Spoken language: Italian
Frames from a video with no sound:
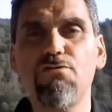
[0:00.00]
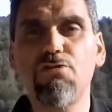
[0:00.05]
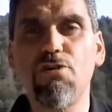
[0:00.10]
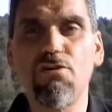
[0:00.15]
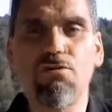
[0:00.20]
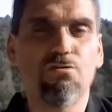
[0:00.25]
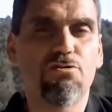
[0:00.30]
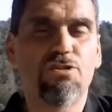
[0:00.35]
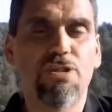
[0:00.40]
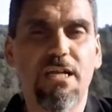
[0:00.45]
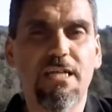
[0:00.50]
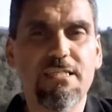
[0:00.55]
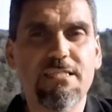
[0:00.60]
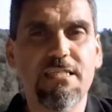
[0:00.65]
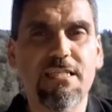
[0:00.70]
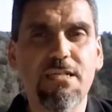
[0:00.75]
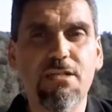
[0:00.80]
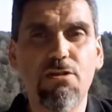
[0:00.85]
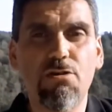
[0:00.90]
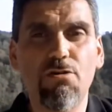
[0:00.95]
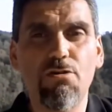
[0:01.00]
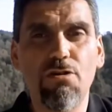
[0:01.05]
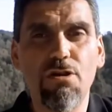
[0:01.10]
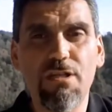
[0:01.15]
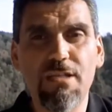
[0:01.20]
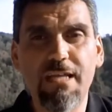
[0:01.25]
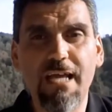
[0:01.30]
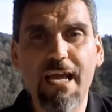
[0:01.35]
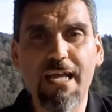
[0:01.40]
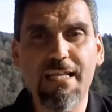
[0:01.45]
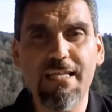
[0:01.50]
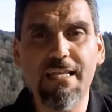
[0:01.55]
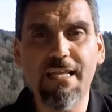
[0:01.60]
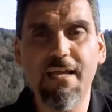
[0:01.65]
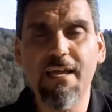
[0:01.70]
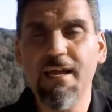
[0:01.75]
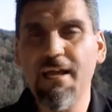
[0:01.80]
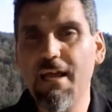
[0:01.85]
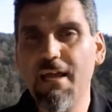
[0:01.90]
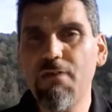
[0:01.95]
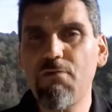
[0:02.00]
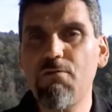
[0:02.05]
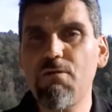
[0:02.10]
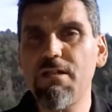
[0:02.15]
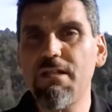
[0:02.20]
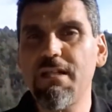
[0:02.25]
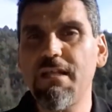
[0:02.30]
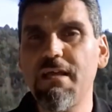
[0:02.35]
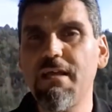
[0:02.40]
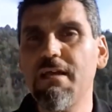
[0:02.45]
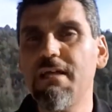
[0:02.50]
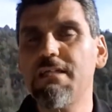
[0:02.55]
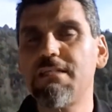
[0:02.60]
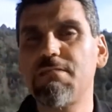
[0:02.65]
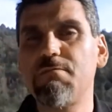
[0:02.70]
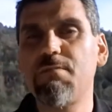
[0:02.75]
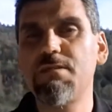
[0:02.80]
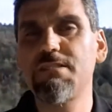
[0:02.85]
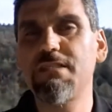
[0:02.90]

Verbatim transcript: sfuso non c'era scritto niente e quindi